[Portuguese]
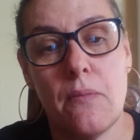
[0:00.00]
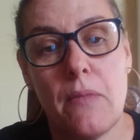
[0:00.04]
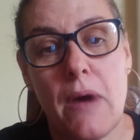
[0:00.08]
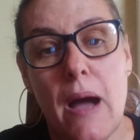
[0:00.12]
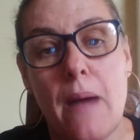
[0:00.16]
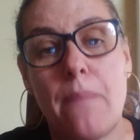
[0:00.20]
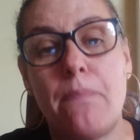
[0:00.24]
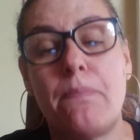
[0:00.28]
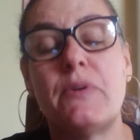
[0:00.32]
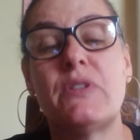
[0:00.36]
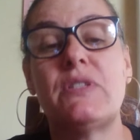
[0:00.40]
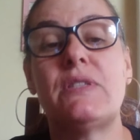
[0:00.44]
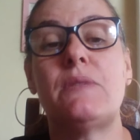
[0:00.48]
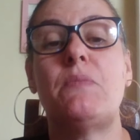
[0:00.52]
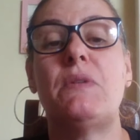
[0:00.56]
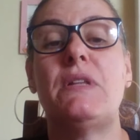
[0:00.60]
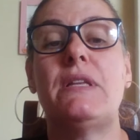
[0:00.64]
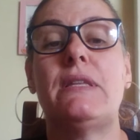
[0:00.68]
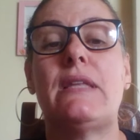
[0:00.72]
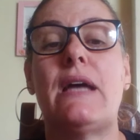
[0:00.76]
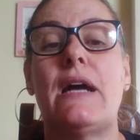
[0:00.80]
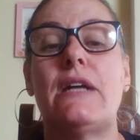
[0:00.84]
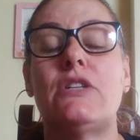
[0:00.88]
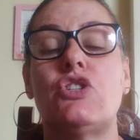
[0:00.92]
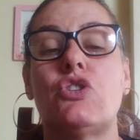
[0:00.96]
a
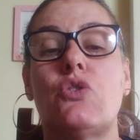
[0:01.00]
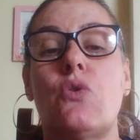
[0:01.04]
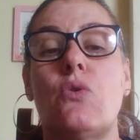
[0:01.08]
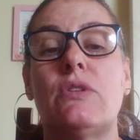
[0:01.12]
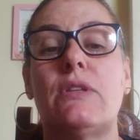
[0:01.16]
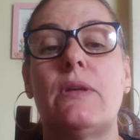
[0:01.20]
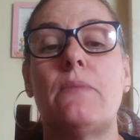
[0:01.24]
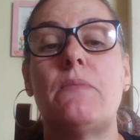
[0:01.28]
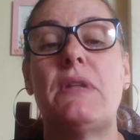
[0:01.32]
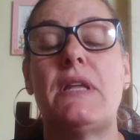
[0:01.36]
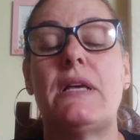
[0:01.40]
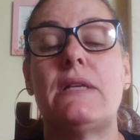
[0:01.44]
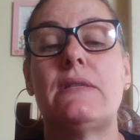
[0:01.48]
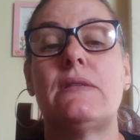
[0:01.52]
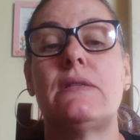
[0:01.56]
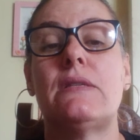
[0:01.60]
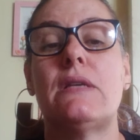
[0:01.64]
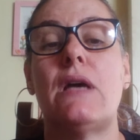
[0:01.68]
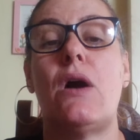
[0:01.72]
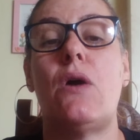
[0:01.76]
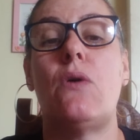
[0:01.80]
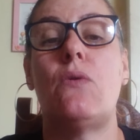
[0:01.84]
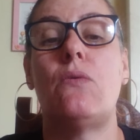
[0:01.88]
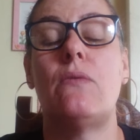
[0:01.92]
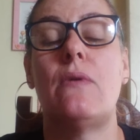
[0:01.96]
possibilidade de
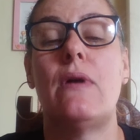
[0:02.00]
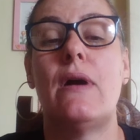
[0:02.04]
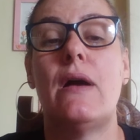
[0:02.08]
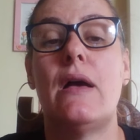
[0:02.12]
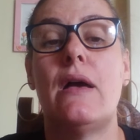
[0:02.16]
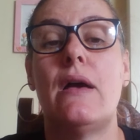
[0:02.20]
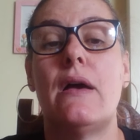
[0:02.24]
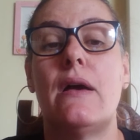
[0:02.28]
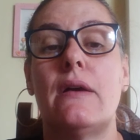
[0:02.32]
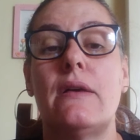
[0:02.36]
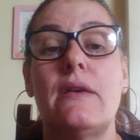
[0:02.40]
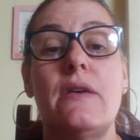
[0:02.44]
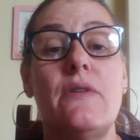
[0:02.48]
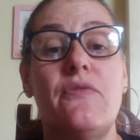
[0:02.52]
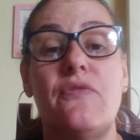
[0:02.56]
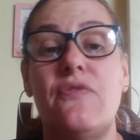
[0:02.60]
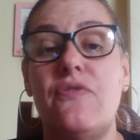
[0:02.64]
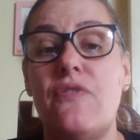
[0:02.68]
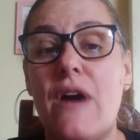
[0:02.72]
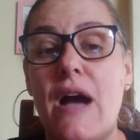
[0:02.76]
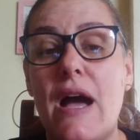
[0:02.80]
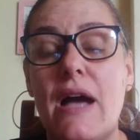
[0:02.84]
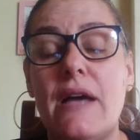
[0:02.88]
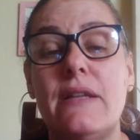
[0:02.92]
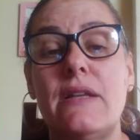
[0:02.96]
contaminação e
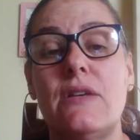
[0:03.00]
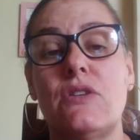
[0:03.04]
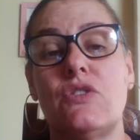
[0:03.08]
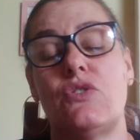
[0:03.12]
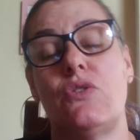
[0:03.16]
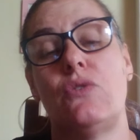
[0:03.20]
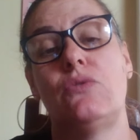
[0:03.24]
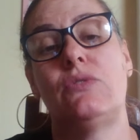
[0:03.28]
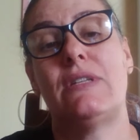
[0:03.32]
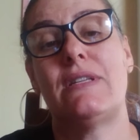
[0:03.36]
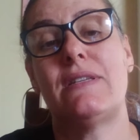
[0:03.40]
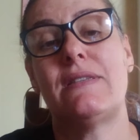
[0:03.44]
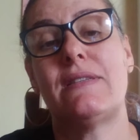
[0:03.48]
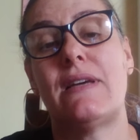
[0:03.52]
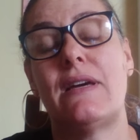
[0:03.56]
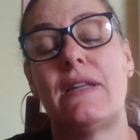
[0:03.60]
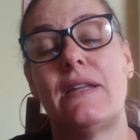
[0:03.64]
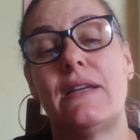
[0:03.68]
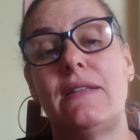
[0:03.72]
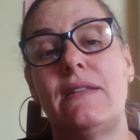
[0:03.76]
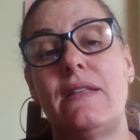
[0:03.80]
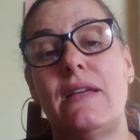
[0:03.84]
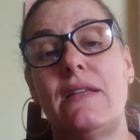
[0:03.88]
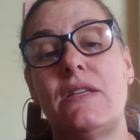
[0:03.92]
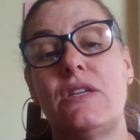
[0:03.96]
várias outras
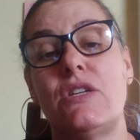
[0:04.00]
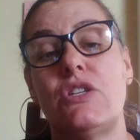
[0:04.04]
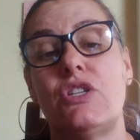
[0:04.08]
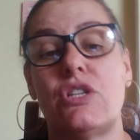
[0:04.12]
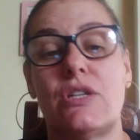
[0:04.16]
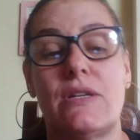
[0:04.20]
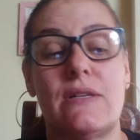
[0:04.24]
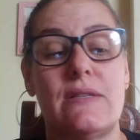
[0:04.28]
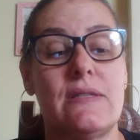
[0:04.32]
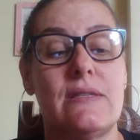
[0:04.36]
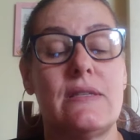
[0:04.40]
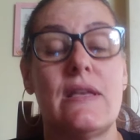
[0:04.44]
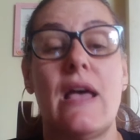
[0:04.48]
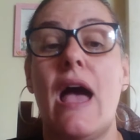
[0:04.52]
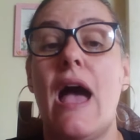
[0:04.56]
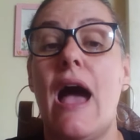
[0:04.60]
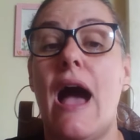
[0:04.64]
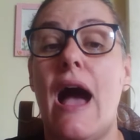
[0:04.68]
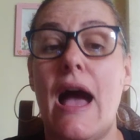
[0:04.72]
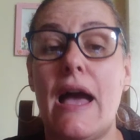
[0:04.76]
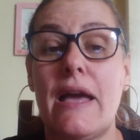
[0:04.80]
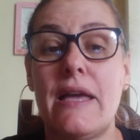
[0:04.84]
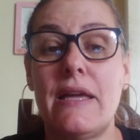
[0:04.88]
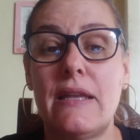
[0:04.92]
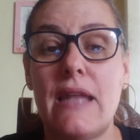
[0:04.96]
características.
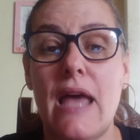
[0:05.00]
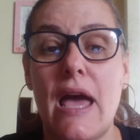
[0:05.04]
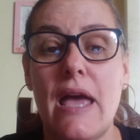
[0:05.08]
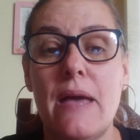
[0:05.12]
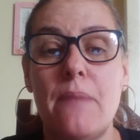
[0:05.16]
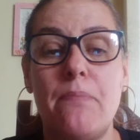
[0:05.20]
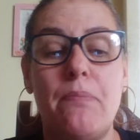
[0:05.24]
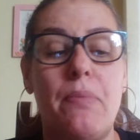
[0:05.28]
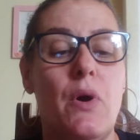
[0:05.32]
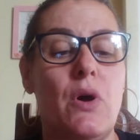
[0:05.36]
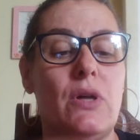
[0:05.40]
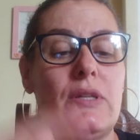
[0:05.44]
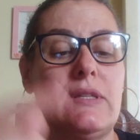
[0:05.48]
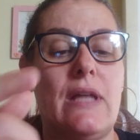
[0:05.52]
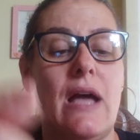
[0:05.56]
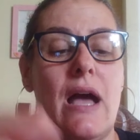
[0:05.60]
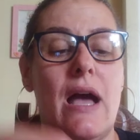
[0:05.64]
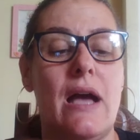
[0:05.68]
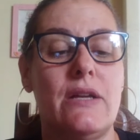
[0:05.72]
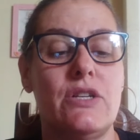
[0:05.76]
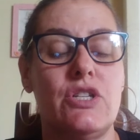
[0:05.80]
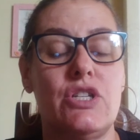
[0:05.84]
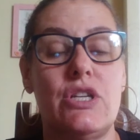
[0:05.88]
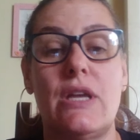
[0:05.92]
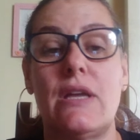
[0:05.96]
Aí na
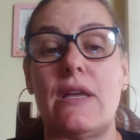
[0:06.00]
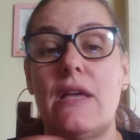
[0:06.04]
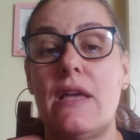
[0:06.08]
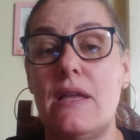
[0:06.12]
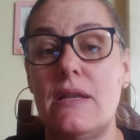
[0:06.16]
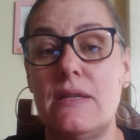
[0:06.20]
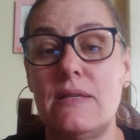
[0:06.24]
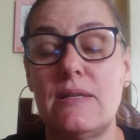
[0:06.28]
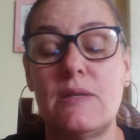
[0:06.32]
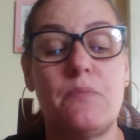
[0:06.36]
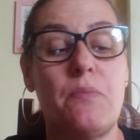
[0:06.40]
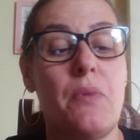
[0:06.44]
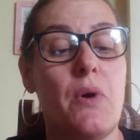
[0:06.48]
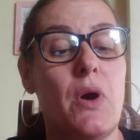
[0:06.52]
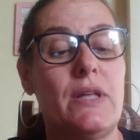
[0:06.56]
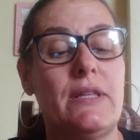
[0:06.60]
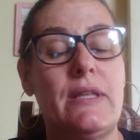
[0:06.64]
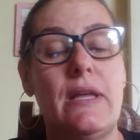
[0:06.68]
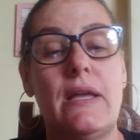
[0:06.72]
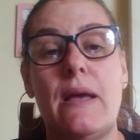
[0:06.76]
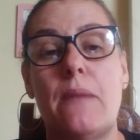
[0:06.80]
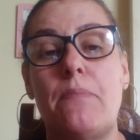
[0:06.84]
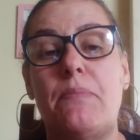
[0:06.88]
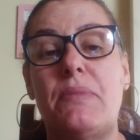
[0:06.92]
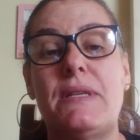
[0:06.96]
reportagem eles
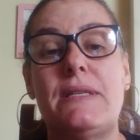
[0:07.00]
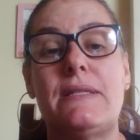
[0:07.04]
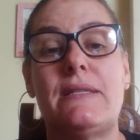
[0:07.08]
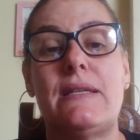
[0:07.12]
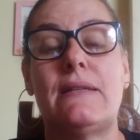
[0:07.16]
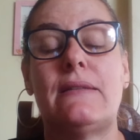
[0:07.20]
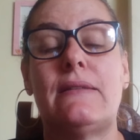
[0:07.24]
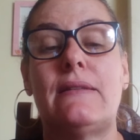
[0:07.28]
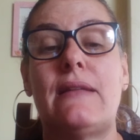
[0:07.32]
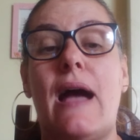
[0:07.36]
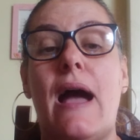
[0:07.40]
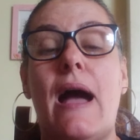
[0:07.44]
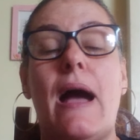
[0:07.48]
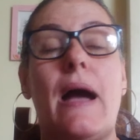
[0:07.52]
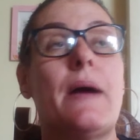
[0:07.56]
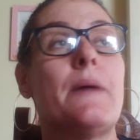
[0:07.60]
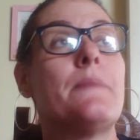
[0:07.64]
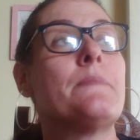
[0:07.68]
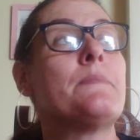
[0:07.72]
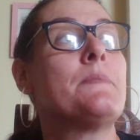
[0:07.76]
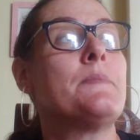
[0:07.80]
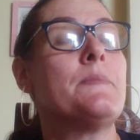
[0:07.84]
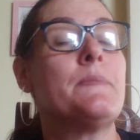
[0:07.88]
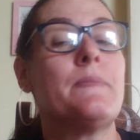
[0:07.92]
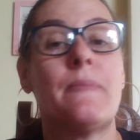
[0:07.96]
podem
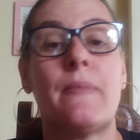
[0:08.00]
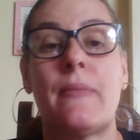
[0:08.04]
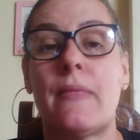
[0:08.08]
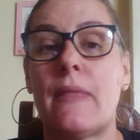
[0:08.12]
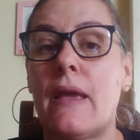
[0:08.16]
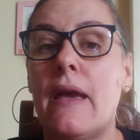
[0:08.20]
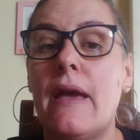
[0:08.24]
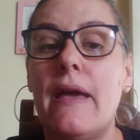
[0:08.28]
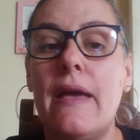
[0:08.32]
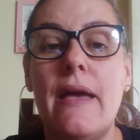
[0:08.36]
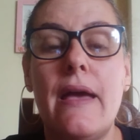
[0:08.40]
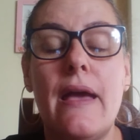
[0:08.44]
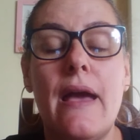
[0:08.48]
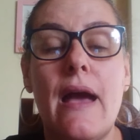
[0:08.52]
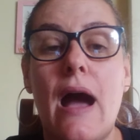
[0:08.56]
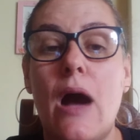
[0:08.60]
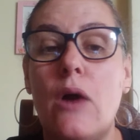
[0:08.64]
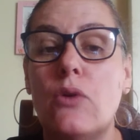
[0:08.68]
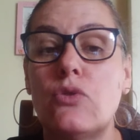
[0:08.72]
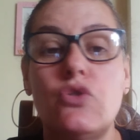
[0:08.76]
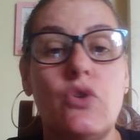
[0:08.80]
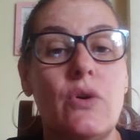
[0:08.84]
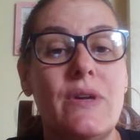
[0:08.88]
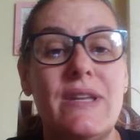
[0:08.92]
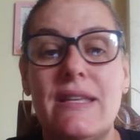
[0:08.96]
apresentar é,
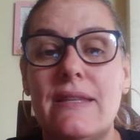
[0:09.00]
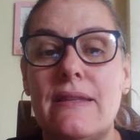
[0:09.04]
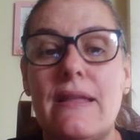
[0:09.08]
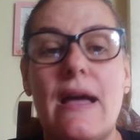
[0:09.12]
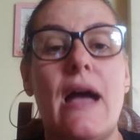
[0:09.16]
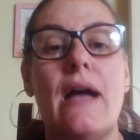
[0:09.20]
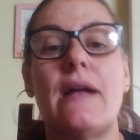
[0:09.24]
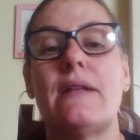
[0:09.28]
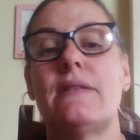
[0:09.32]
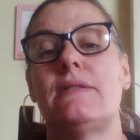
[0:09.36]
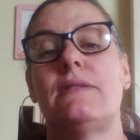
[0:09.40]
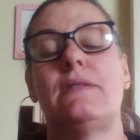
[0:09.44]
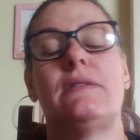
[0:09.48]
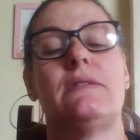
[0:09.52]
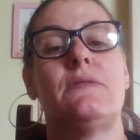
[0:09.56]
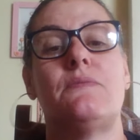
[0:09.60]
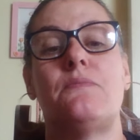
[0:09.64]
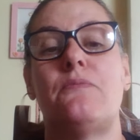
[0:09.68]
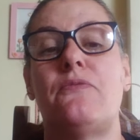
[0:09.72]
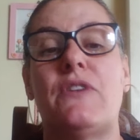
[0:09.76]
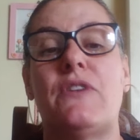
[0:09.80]
autoridades